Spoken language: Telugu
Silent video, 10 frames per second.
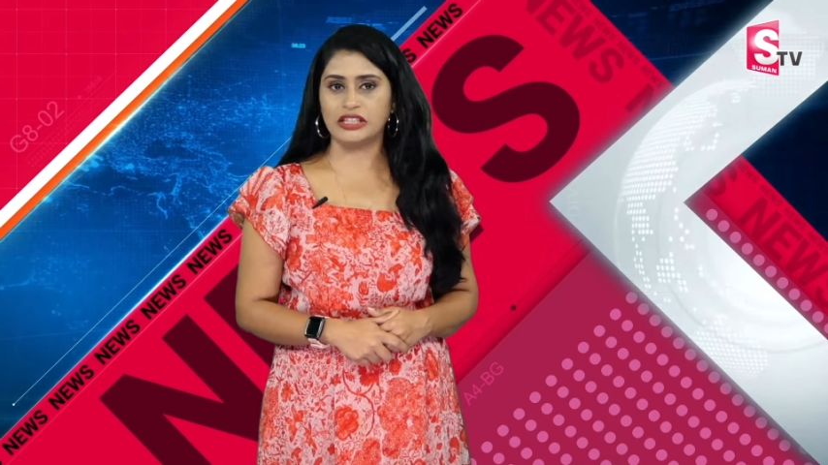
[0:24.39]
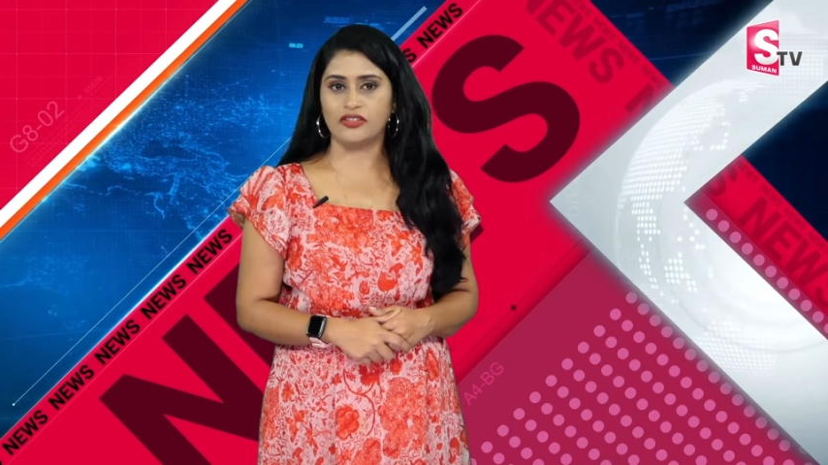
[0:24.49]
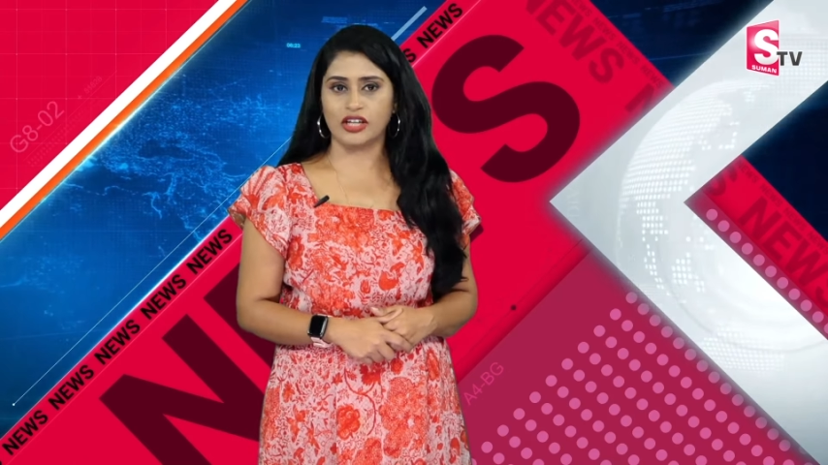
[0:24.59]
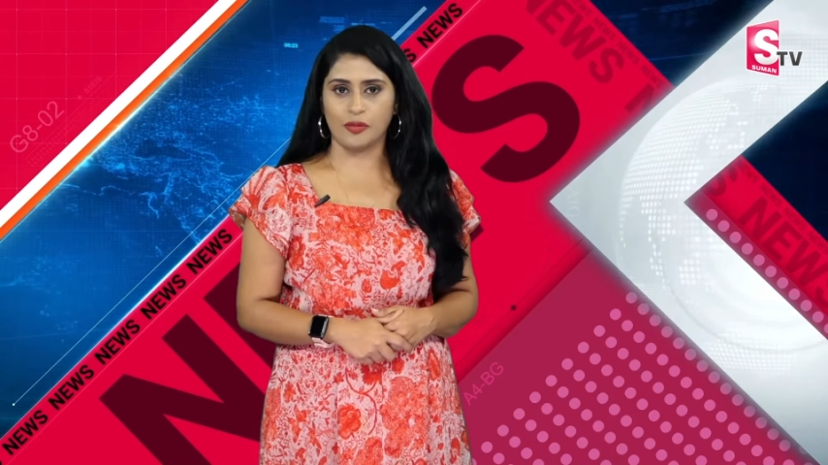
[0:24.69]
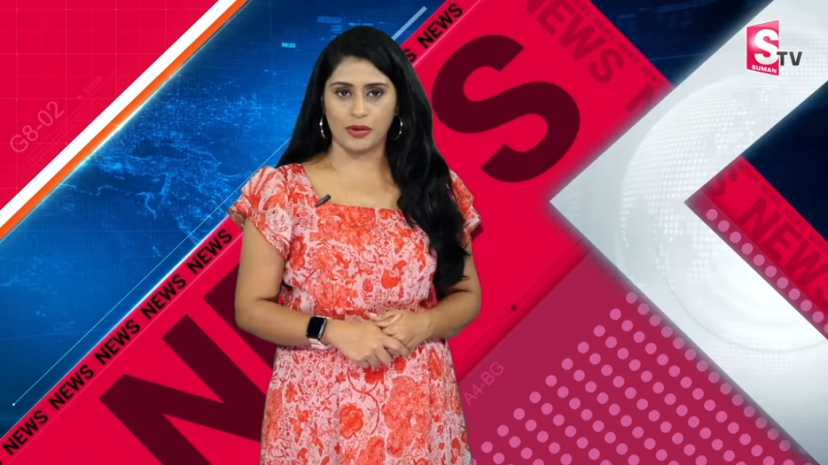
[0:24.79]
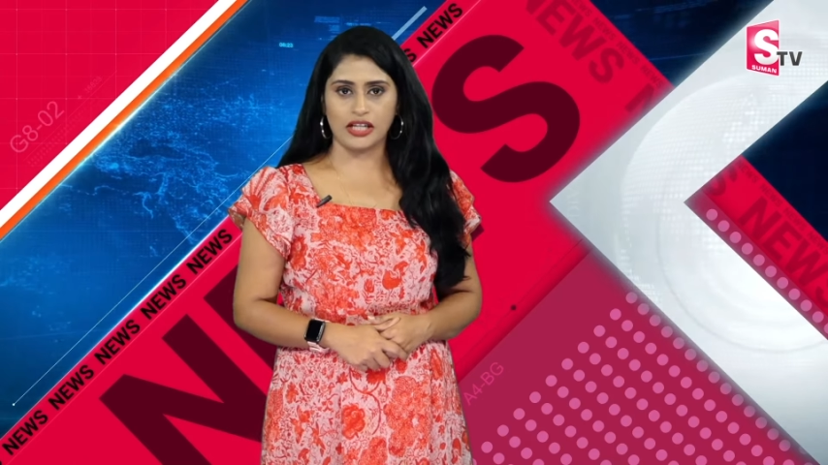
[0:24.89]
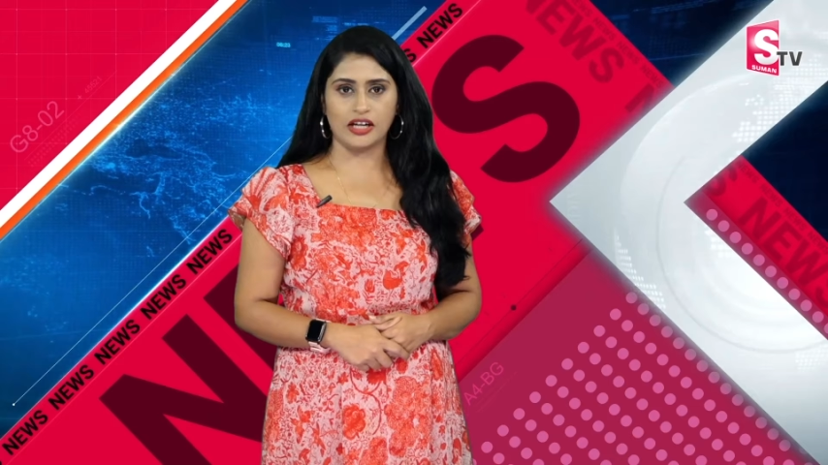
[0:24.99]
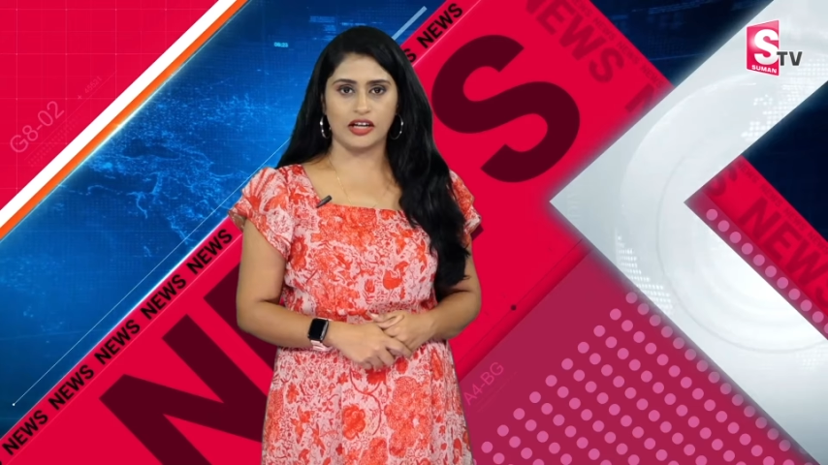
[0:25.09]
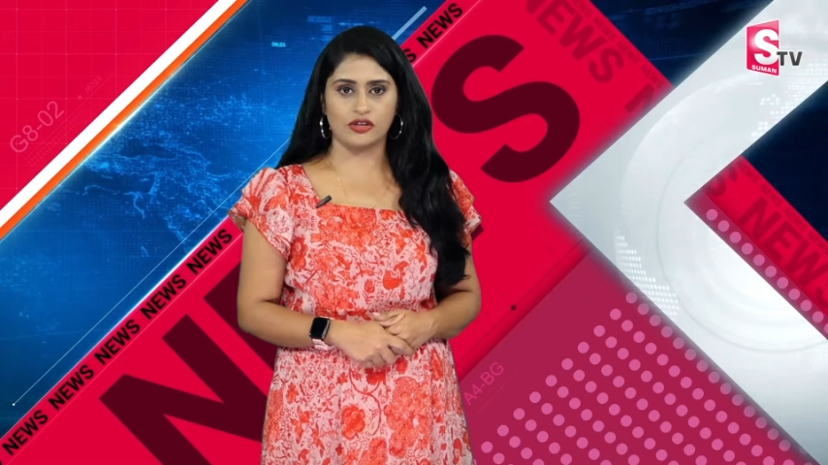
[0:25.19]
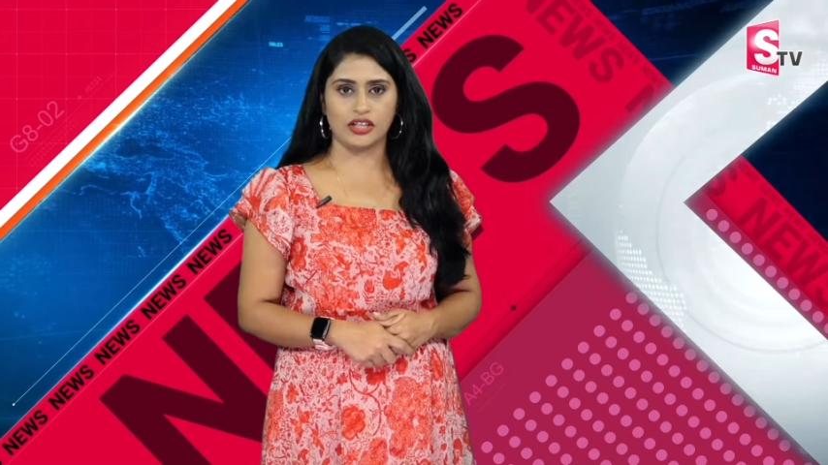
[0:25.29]
మంత్రివర్గం
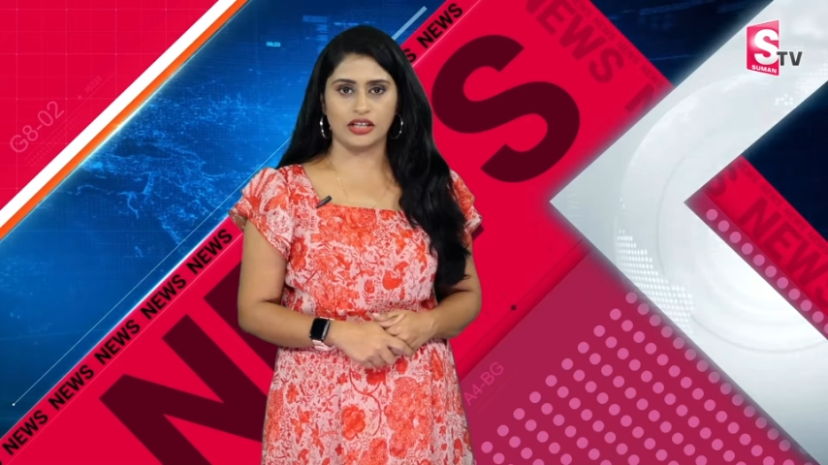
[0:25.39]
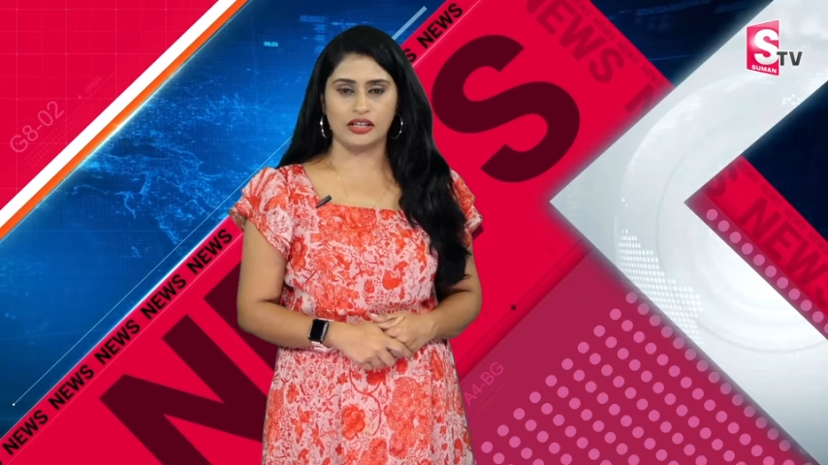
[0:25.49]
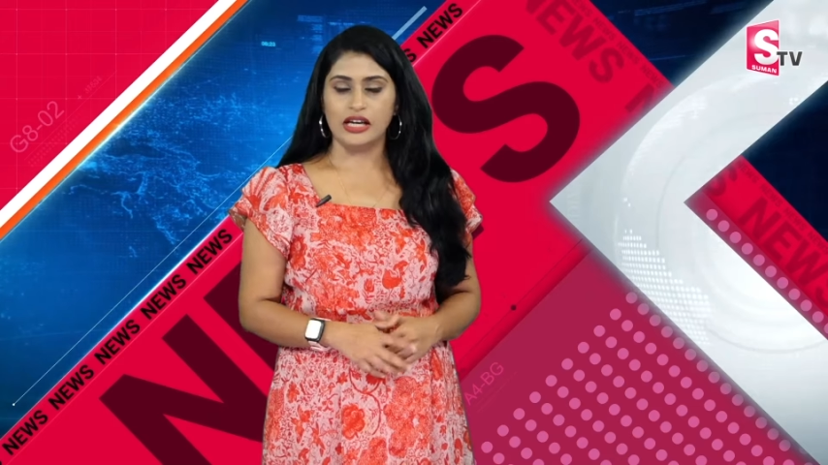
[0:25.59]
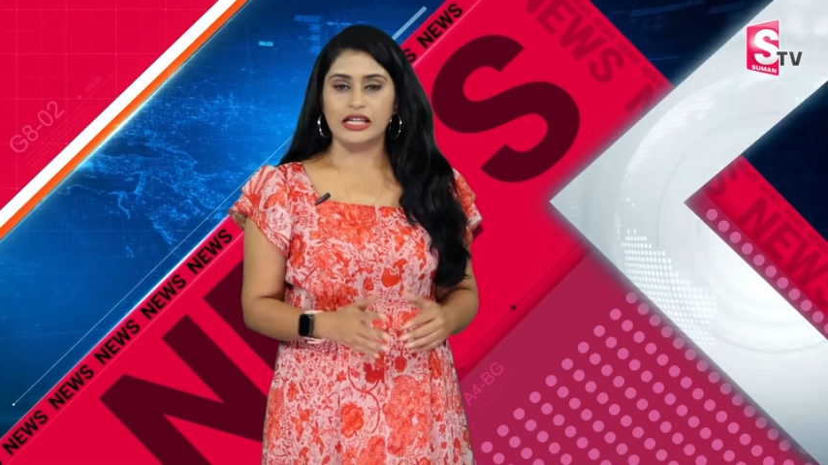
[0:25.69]
భేటీ కానుంది